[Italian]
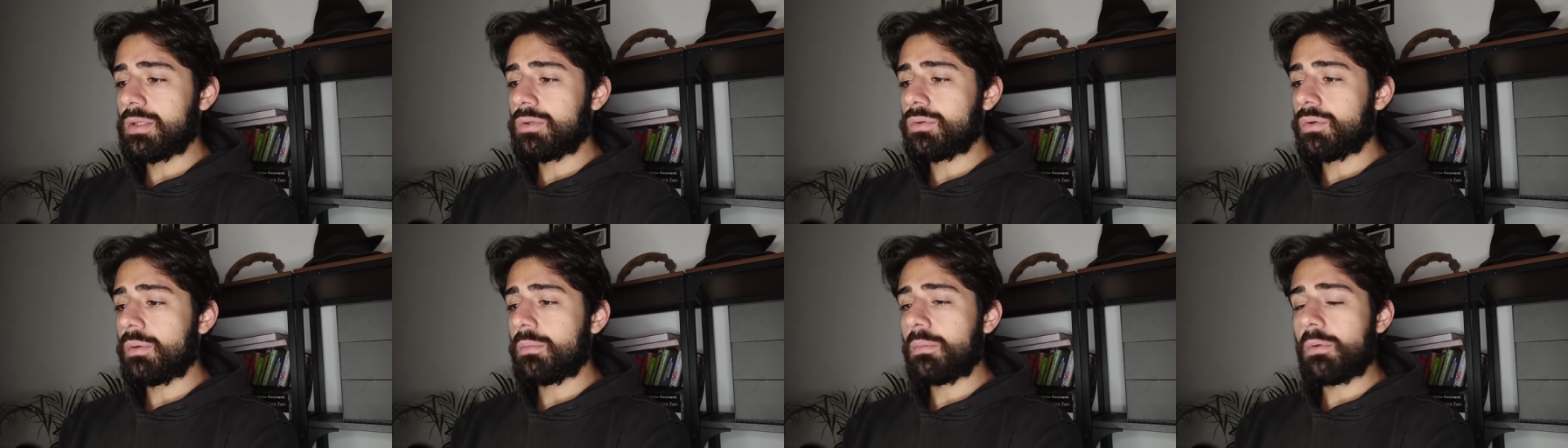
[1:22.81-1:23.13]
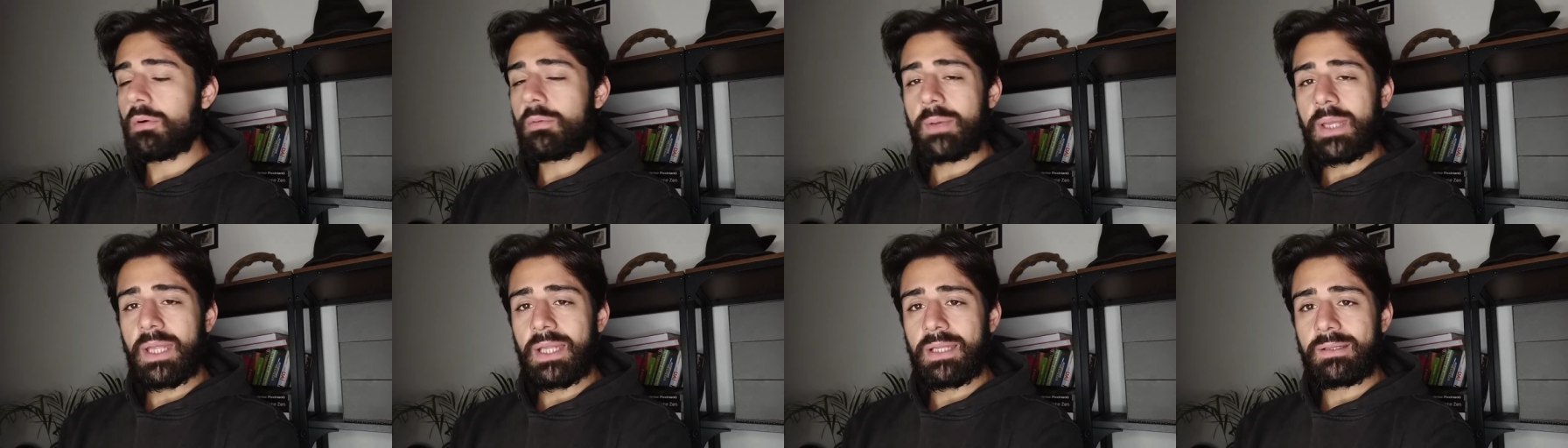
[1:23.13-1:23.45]
i tuoi
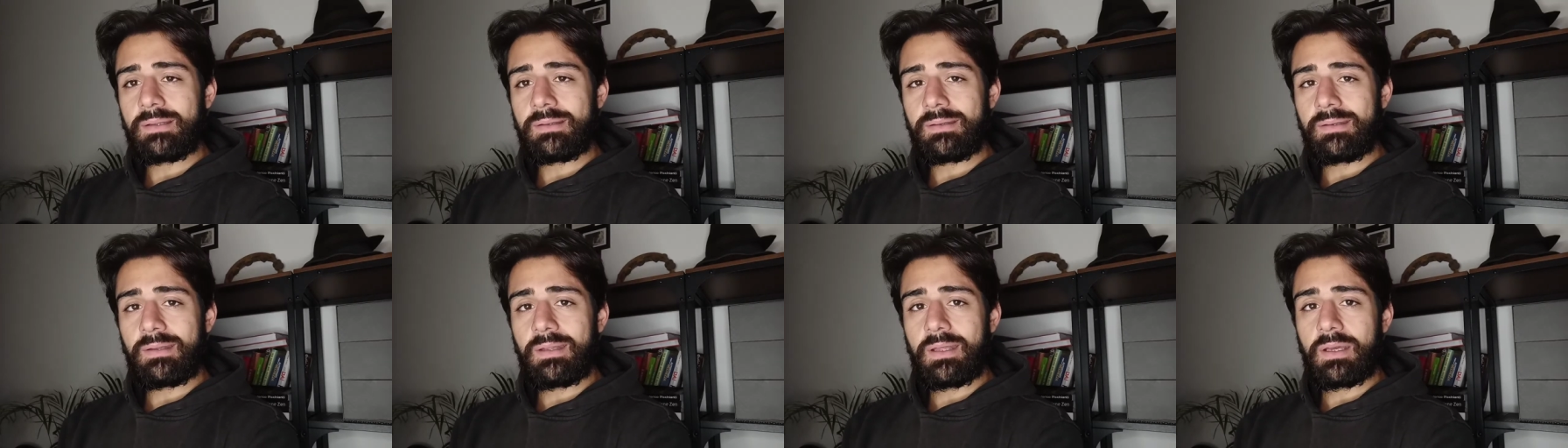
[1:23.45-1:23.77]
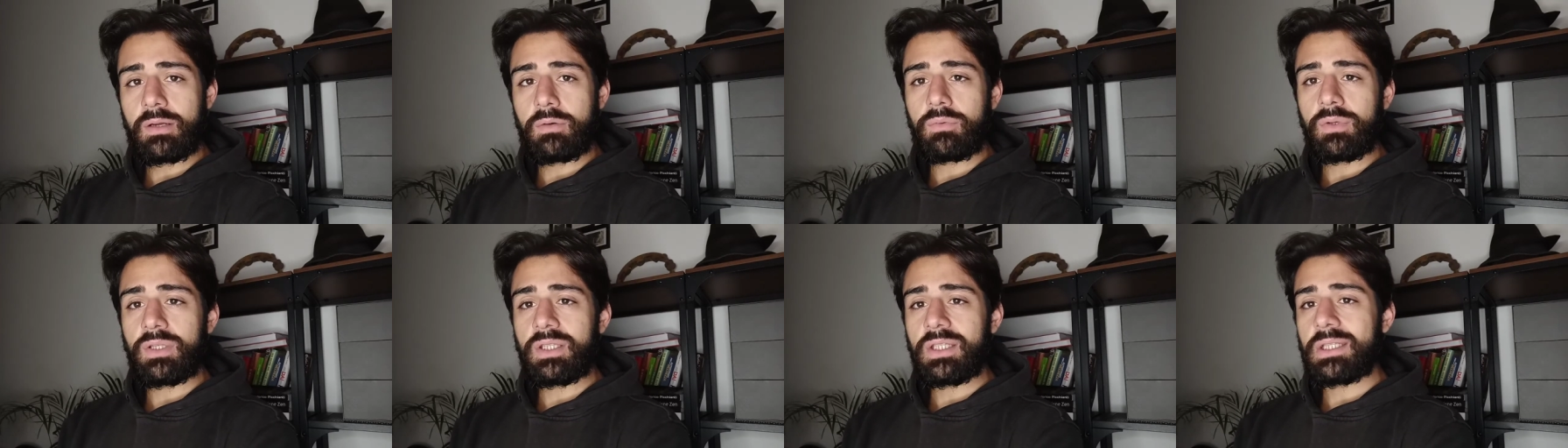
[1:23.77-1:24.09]
momenti
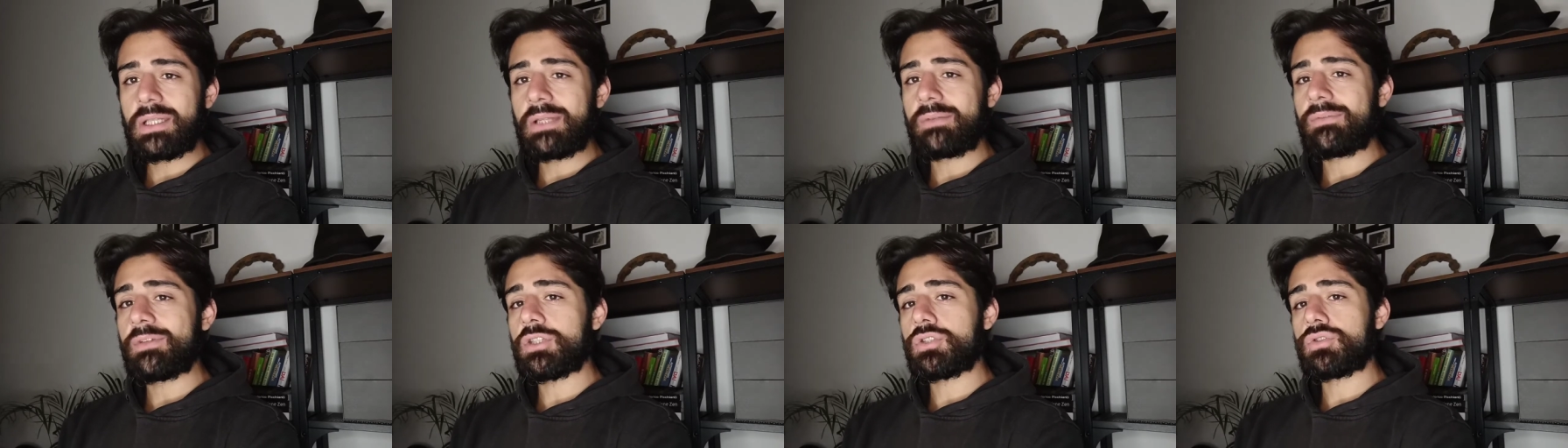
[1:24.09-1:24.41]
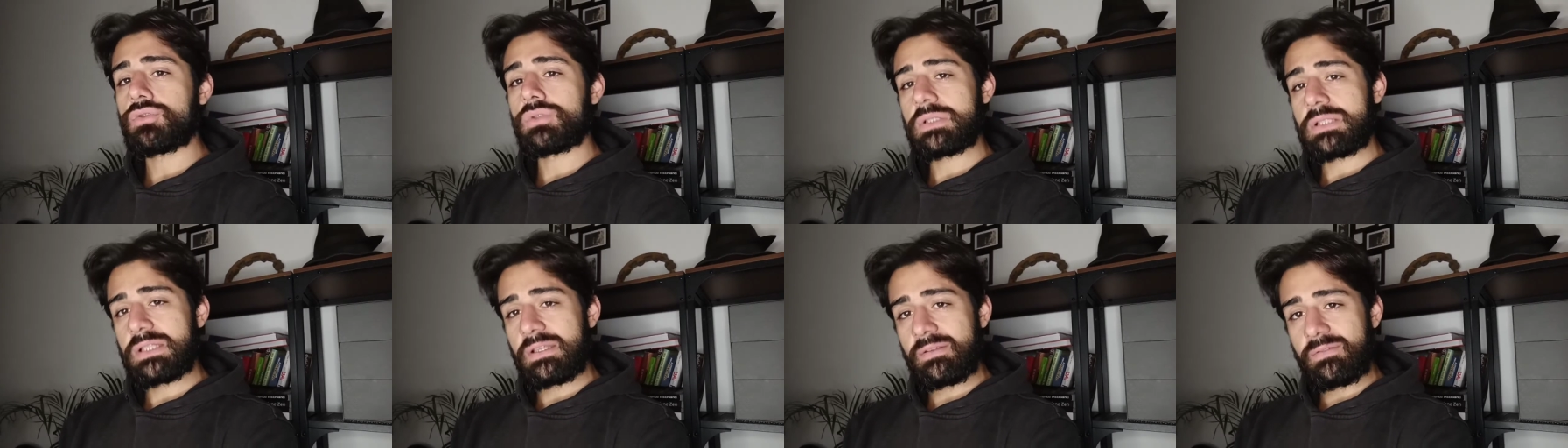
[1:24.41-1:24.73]
e quindi devi
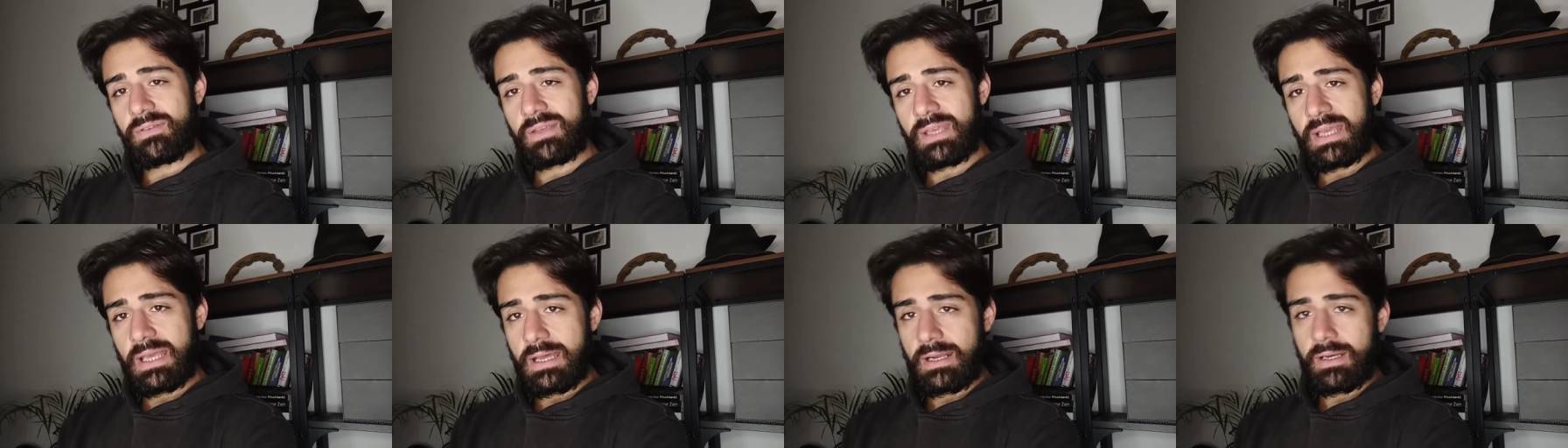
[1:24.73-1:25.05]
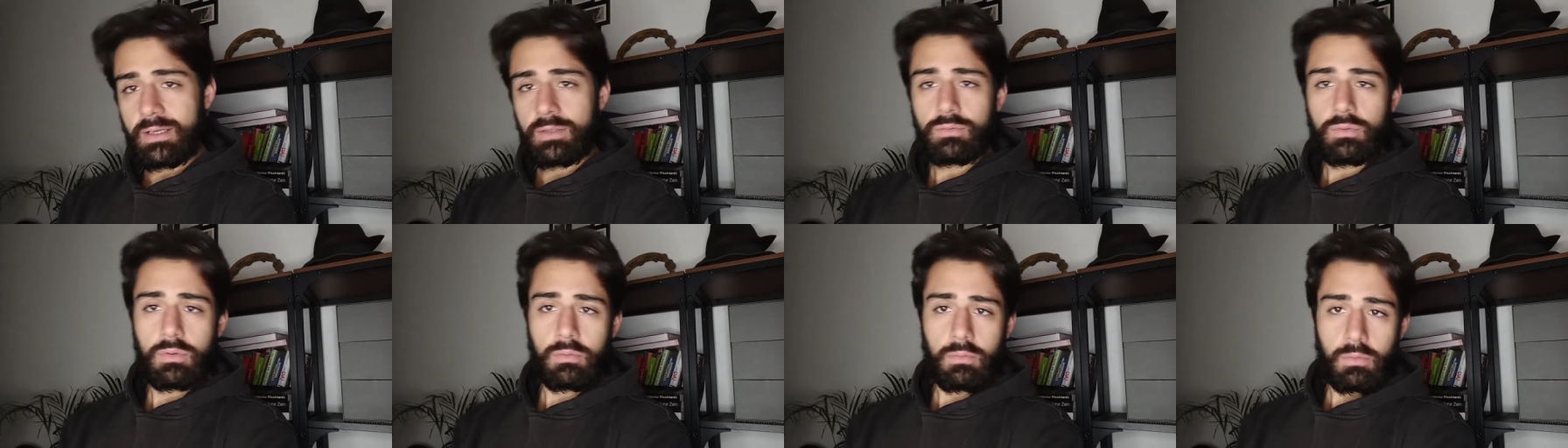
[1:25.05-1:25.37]

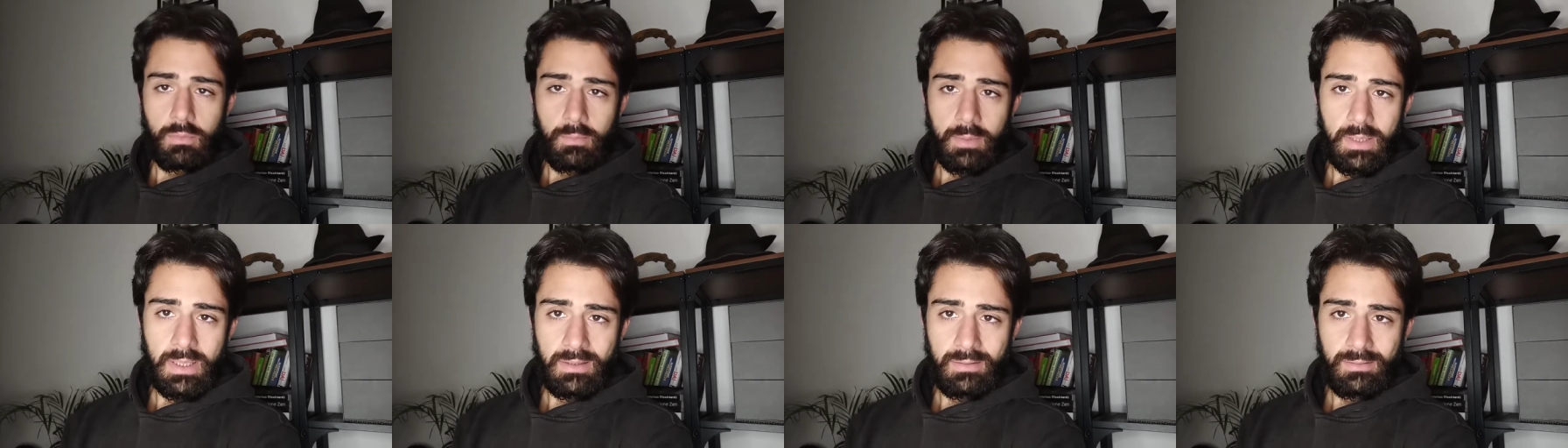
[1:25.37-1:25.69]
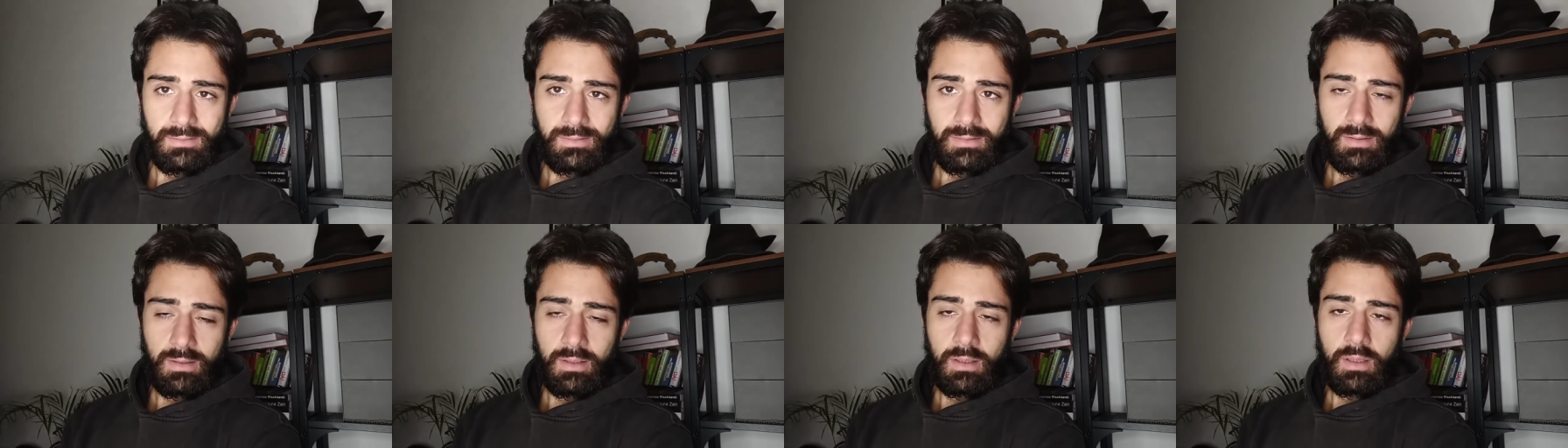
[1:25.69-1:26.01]
giustificare i tuoi
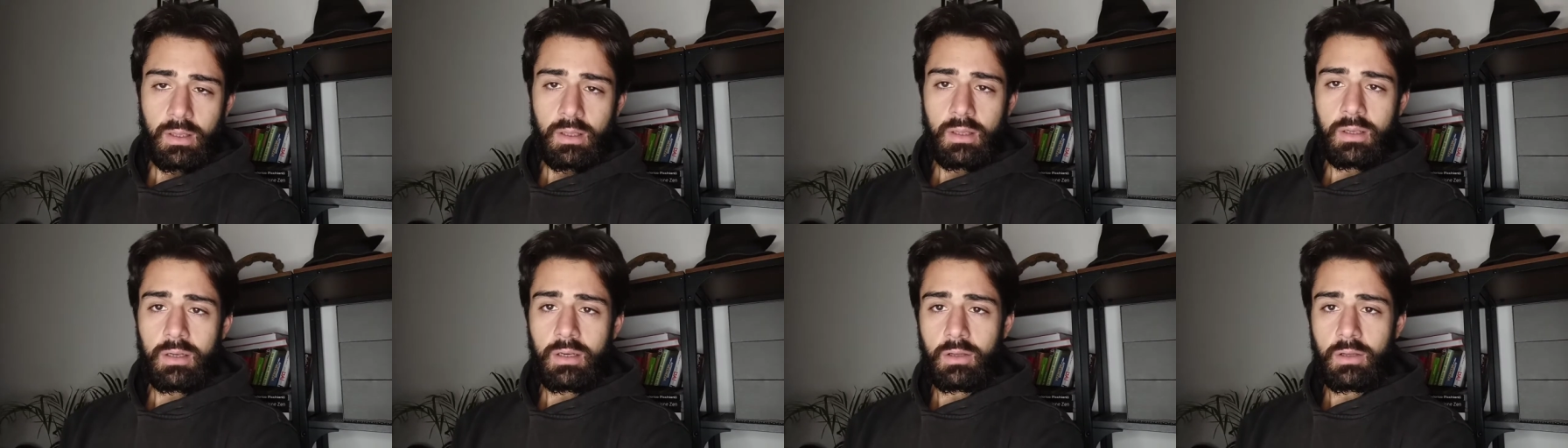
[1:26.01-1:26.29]
momenti